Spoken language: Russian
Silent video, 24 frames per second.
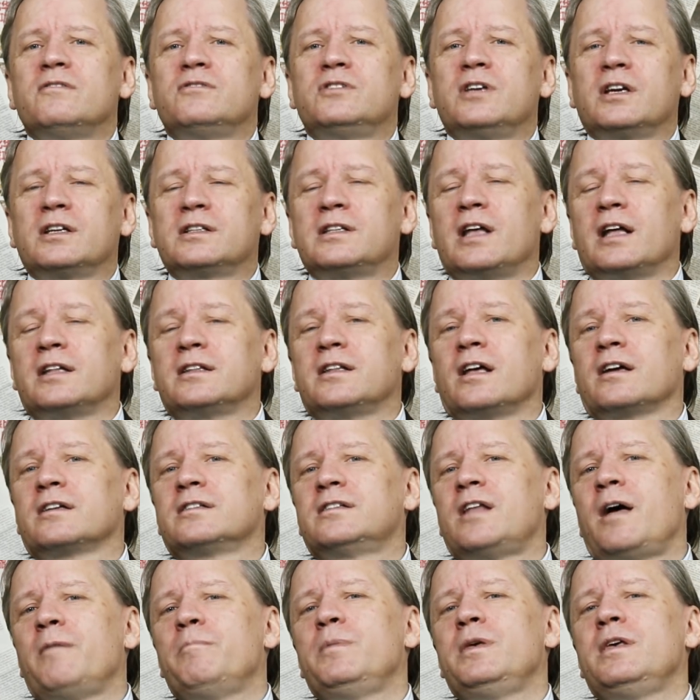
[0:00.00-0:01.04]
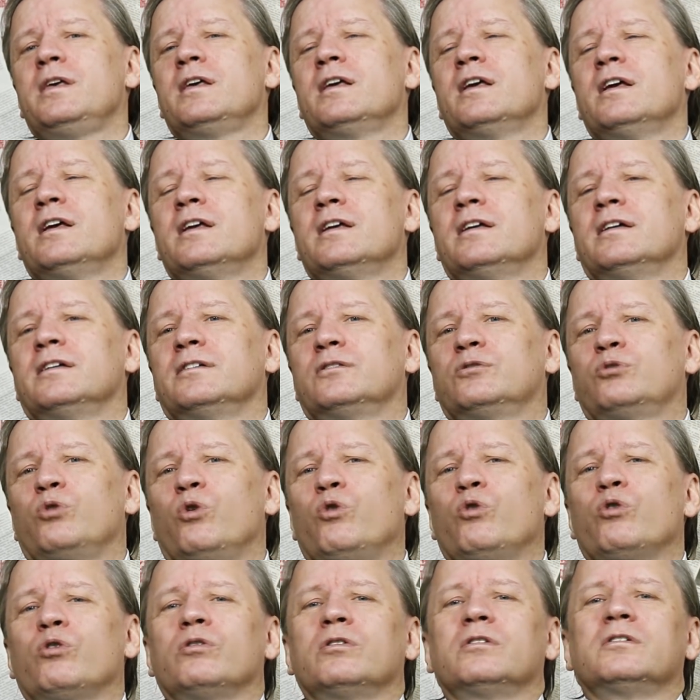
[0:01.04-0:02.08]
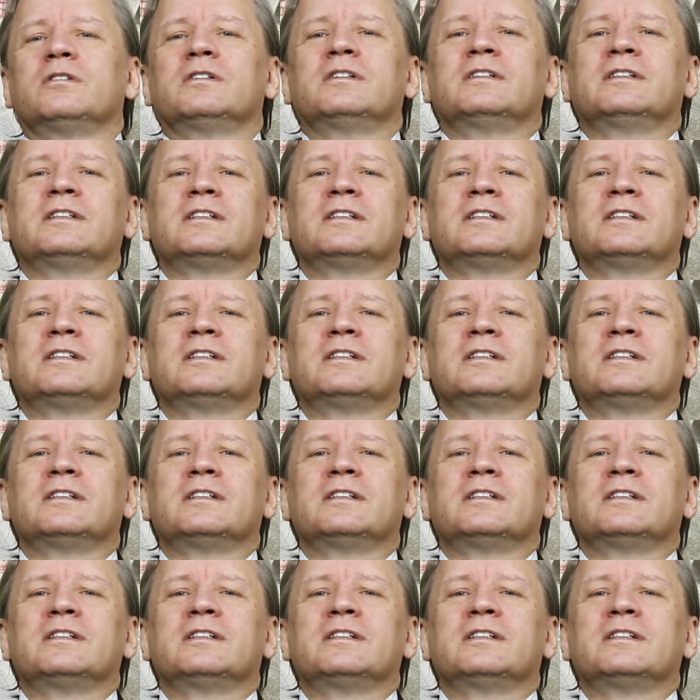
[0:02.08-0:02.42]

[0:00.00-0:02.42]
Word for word: всегда так. Там и то